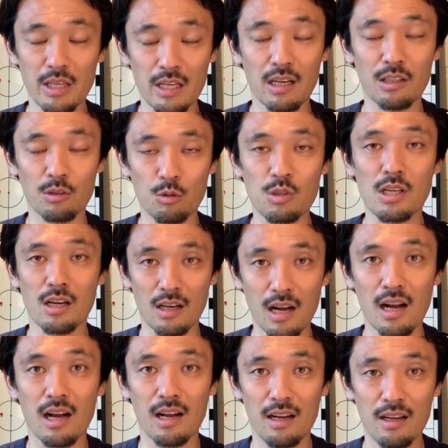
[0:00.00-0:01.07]
ね、監督さん
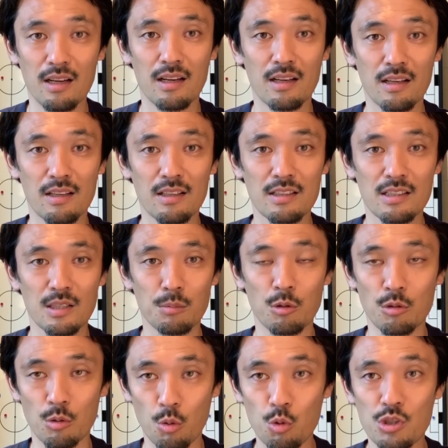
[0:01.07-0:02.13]
が、しかも
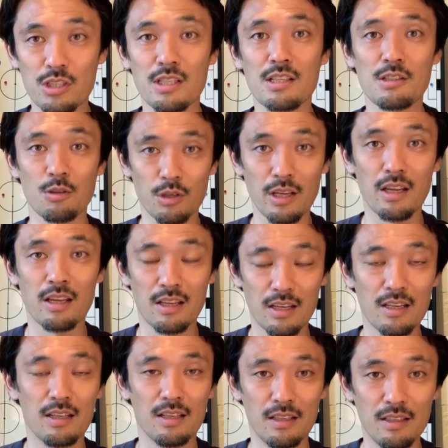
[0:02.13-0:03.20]
僕個人ですの
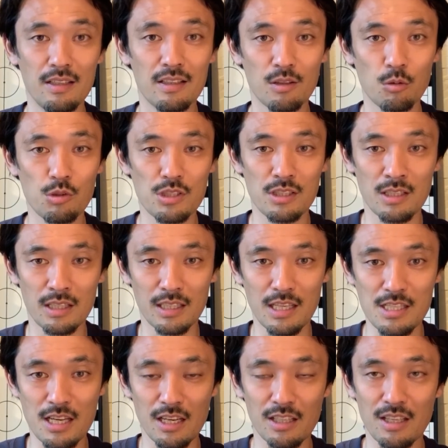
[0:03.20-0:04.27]
で、個人が
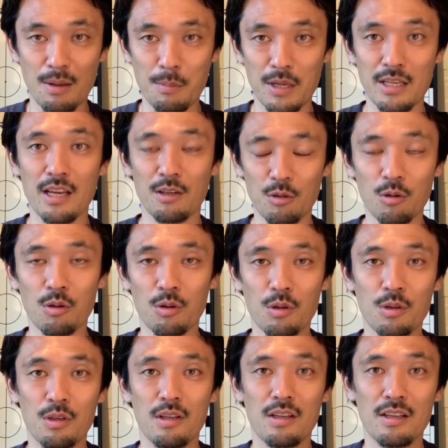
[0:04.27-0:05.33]
立ち上げたメディアの
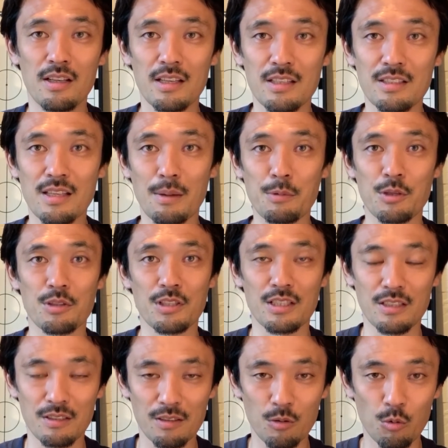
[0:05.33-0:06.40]
インタビューに
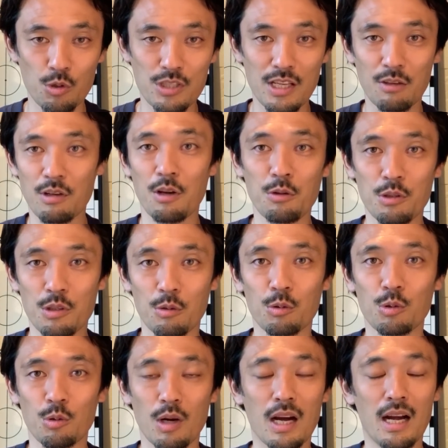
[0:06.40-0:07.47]
応じてくれるって
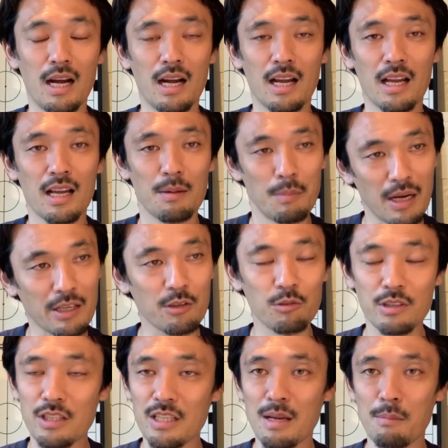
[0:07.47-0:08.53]
ことは、まあ基
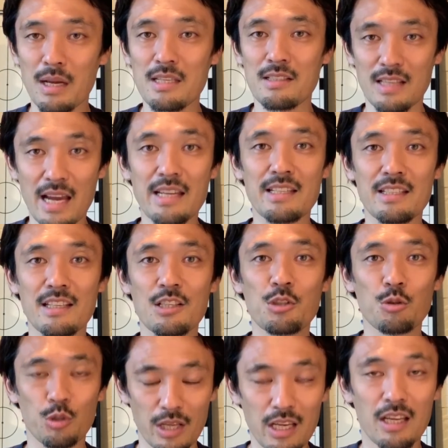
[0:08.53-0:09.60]
本的にはまずないで
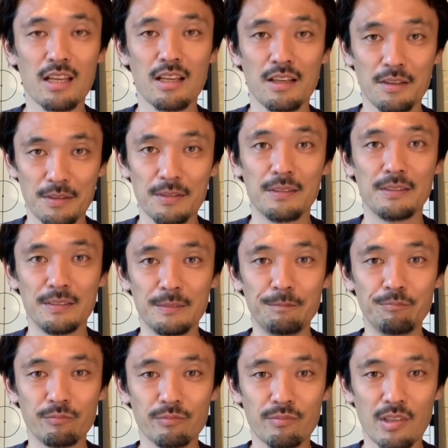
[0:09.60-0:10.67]
しょ
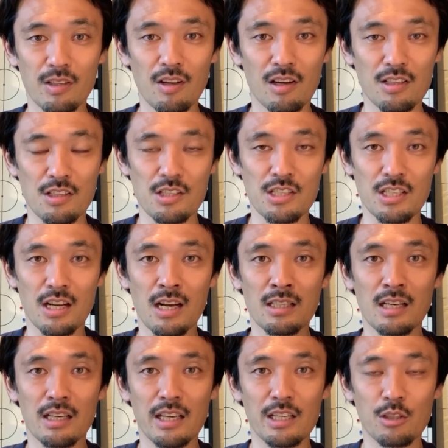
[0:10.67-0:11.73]
うね。なおかつ時
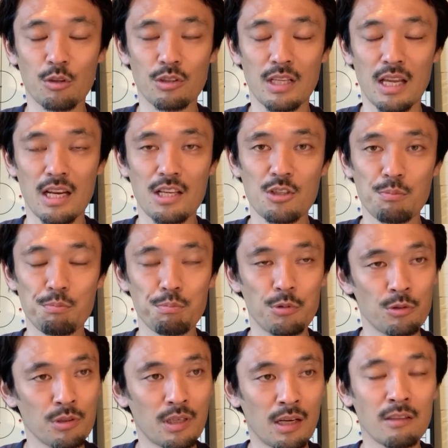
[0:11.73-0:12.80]
間が結局70
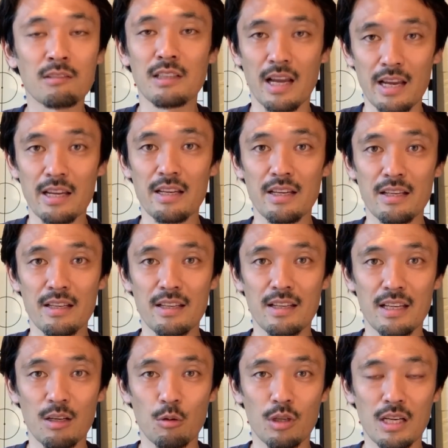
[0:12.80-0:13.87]
分間ぐらい、えー、お